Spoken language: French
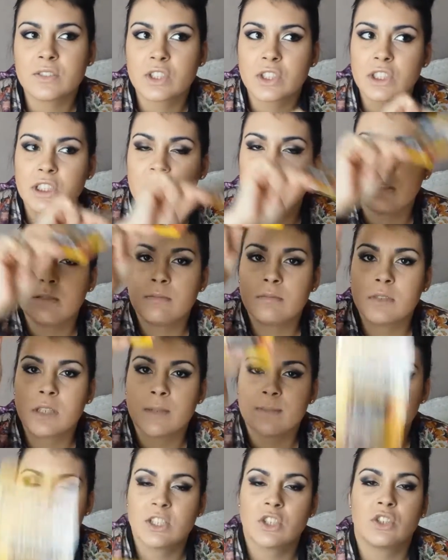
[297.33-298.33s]
centimes,
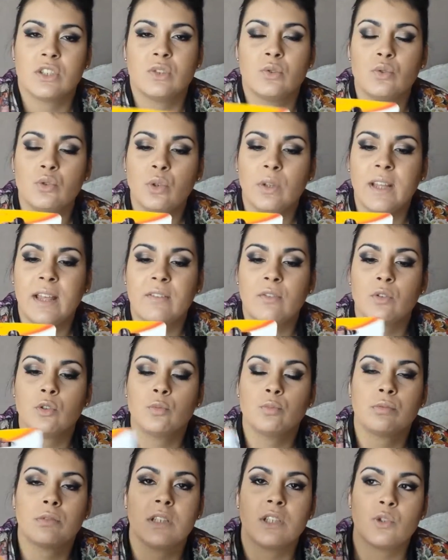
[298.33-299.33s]
comme ça j'en ai toujours d'avance
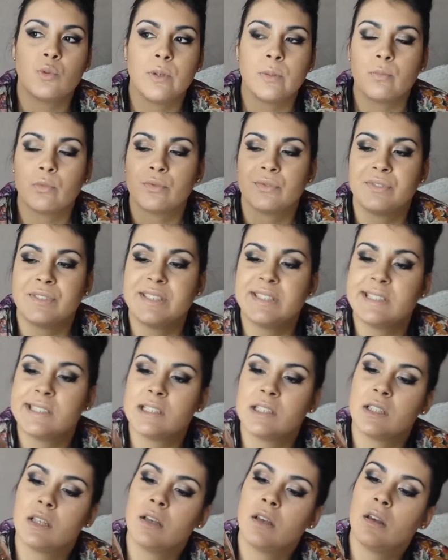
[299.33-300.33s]
pour les jouets de mon
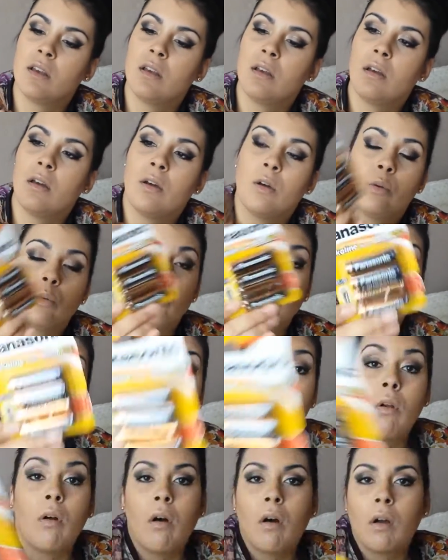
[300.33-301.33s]
fils. Donc voilà,